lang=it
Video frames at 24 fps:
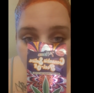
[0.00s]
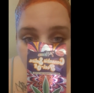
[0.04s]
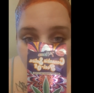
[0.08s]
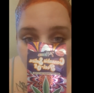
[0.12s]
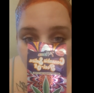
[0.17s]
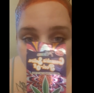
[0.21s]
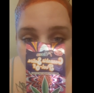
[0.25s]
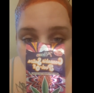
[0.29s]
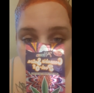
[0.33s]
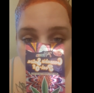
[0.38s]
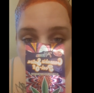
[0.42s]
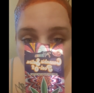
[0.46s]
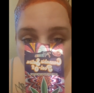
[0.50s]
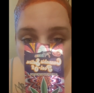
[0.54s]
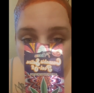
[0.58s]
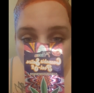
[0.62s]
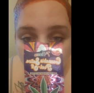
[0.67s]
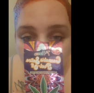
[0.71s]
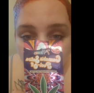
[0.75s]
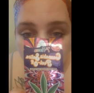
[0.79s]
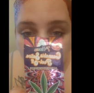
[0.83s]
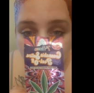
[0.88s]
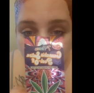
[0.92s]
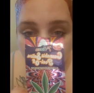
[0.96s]
mascherina
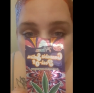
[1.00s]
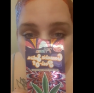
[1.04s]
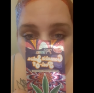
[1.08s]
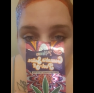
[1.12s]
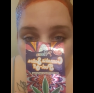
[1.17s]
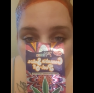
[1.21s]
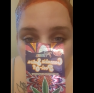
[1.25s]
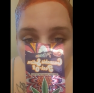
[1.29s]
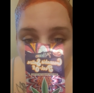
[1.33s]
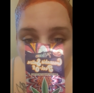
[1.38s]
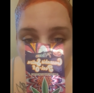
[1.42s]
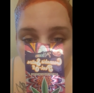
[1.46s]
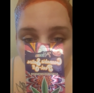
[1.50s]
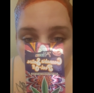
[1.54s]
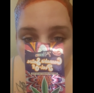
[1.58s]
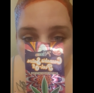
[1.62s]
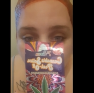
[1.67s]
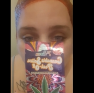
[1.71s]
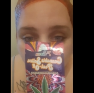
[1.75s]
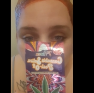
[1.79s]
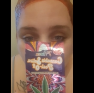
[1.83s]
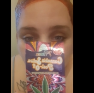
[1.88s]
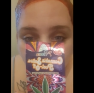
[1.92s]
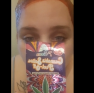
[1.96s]
per il
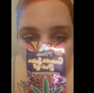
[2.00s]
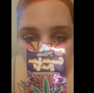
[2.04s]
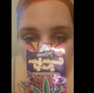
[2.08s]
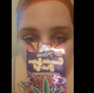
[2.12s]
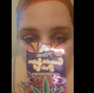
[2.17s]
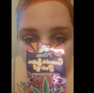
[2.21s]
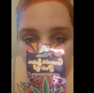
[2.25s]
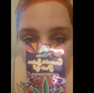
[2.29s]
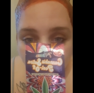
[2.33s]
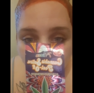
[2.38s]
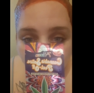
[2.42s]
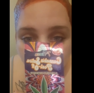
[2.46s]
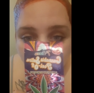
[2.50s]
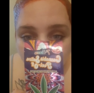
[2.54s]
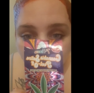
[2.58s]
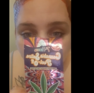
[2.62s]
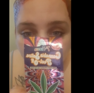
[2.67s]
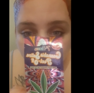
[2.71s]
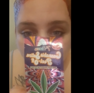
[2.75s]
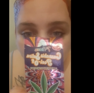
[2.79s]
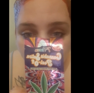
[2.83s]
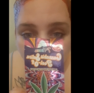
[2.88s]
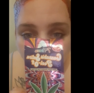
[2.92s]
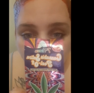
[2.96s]
viso
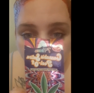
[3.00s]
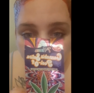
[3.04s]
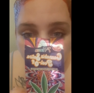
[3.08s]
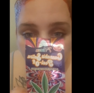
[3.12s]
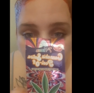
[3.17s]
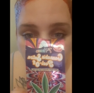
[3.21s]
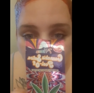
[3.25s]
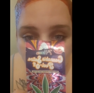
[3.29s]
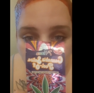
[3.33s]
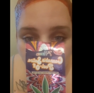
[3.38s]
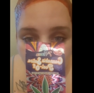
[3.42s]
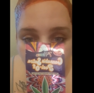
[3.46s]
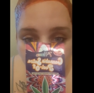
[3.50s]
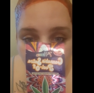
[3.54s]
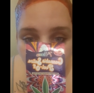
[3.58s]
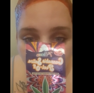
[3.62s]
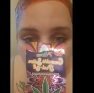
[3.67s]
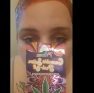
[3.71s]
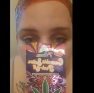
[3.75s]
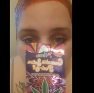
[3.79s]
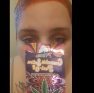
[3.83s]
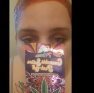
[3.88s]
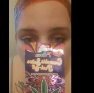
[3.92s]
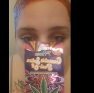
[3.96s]
cannabis
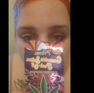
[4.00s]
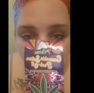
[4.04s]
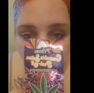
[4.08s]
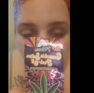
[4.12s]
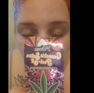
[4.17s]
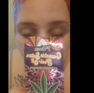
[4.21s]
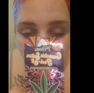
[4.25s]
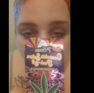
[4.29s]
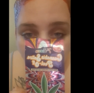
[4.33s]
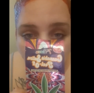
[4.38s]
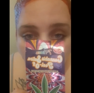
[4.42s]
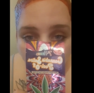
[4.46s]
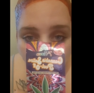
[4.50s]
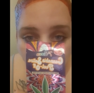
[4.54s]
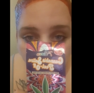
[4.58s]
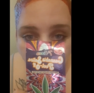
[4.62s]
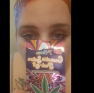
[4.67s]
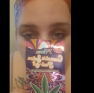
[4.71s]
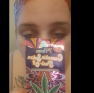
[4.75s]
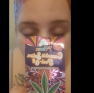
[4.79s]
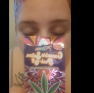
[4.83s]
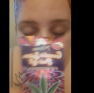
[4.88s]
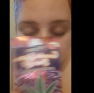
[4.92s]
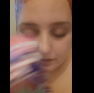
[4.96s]
sativa
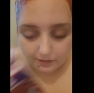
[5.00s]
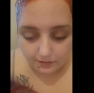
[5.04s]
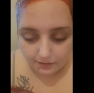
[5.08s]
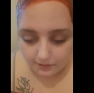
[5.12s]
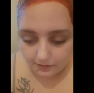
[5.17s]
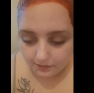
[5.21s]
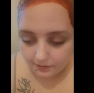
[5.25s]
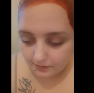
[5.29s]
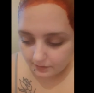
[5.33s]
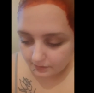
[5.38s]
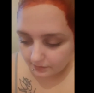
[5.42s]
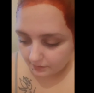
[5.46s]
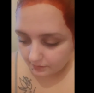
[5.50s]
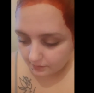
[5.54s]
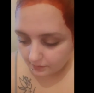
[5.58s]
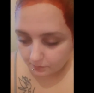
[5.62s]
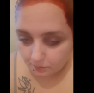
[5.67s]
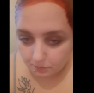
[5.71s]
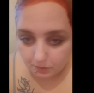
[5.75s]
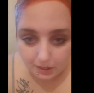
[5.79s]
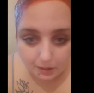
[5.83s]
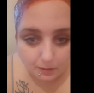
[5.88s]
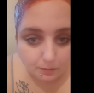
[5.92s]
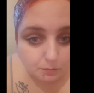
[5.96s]
off
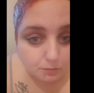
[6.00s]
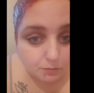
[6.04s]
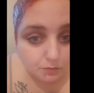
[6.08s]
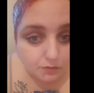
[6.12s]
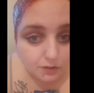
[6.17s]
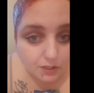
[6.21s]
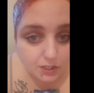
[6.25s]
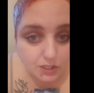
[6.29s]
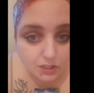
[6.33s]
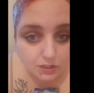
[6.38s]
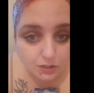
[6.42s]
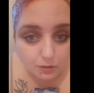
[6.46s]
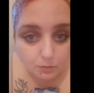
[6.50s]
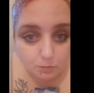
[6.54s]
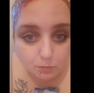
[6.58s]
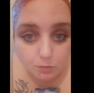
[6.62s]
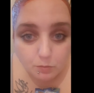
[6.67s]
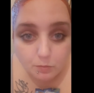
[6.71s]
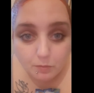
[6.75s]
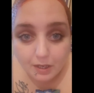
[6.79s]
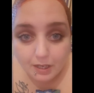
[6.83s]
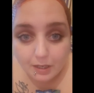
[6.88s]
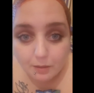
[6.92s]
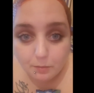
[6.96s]
speriamo non mi faccia
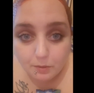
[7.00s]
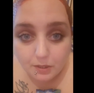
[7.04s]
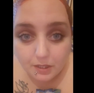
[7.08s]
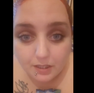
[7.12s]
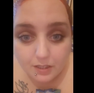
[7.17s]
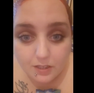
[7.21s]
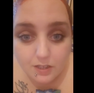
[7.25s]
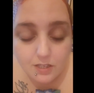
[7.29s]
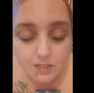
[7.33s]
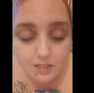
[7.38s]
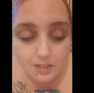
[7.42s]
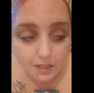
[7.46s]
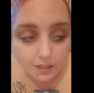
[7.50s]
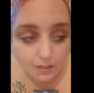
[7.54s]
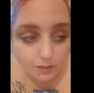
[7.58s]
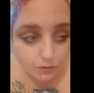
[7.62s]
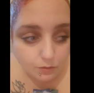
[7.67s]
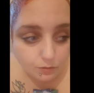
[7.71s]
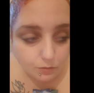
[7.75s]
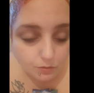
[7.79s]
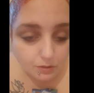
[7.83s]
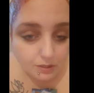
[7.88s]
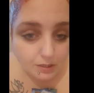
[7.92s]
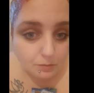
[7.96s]
troppo male perché
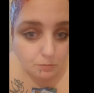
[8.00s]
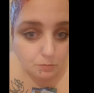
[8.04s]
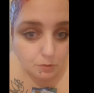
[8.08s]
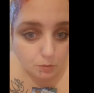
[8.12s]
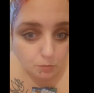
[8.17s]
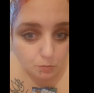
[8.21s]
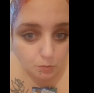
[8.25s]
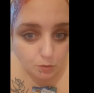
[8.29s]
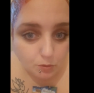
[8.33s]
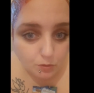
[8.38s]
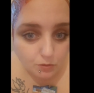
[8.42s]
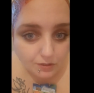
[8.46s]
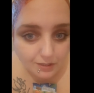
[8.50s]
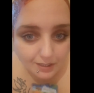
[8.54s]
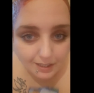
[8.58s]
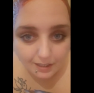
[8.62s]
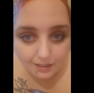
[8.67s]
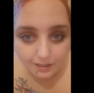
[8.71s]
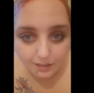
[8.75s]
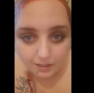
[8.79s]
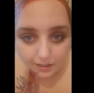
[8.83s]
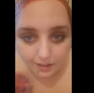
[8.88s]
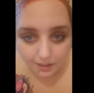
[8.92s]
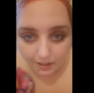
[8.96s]
essendo di mia
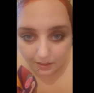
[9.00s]
bionda